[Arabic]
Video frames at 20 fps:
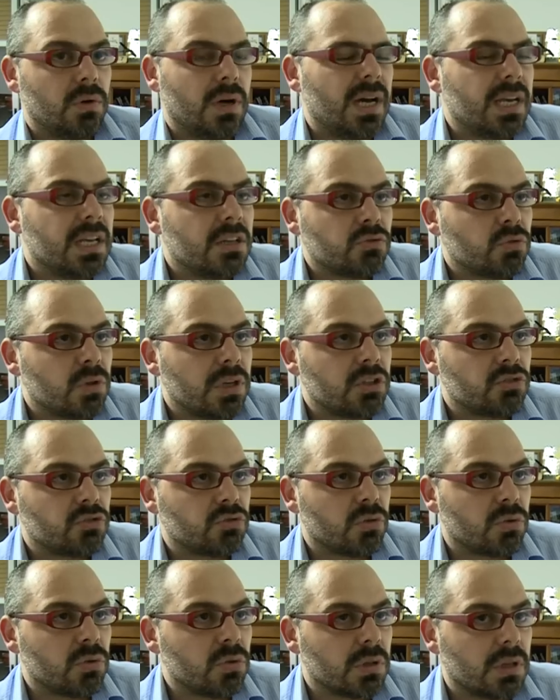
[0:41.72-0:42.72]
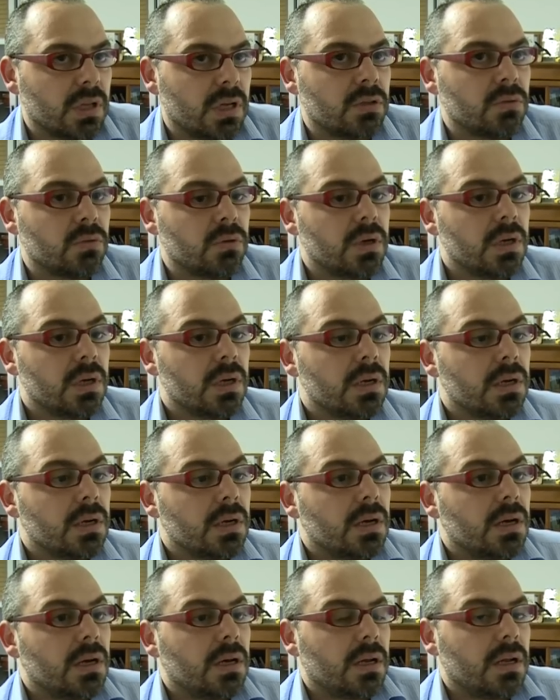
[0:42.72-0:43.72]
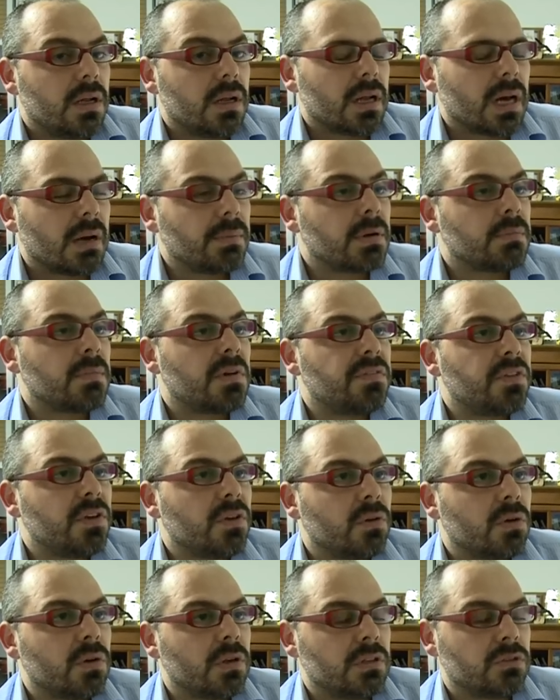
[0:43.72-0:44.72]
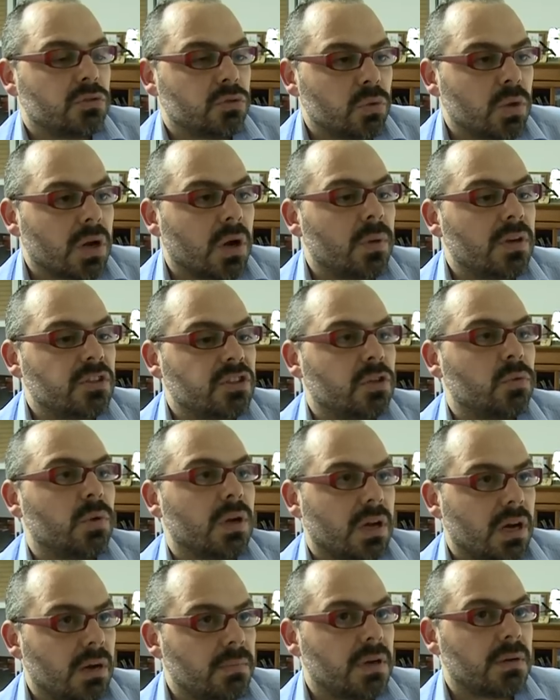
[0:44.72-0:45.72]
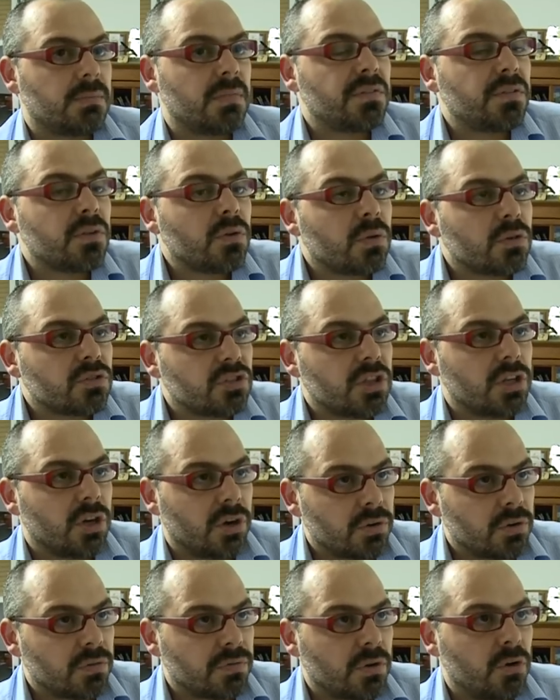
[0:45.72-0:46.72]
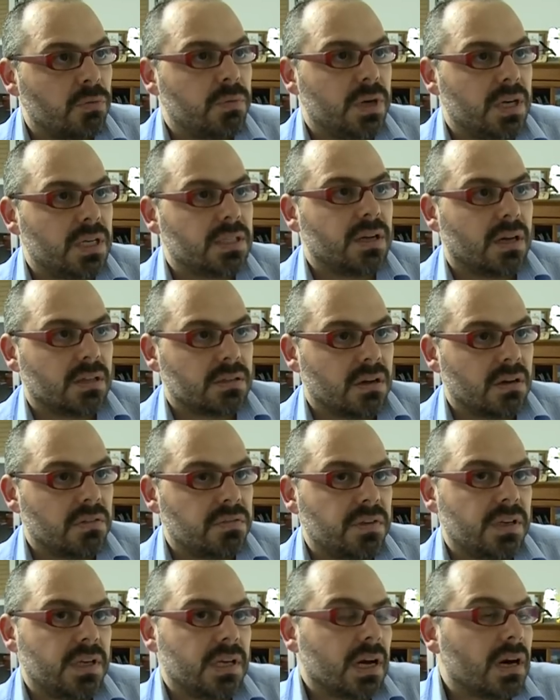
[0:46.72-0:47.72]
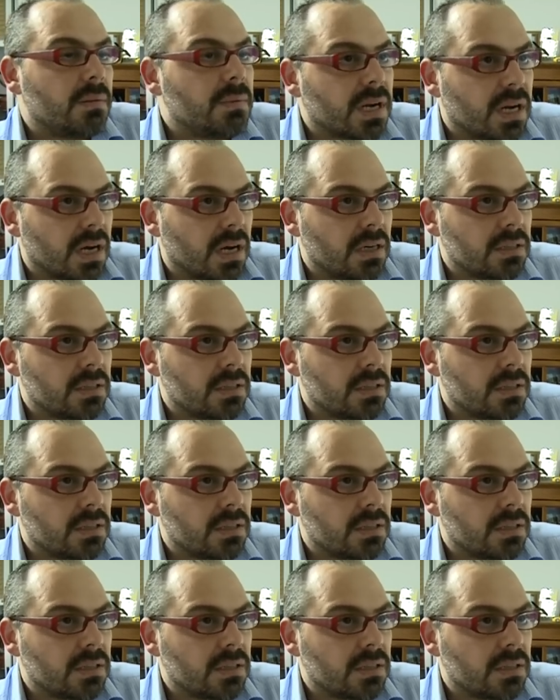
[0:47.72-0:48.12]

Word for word: انه على اي شو هي الشروط لانه آه، الخبر ما فيه الصوره اول شيء والخبر ما فيه شيء عنف او بحد عطاء فيه خبر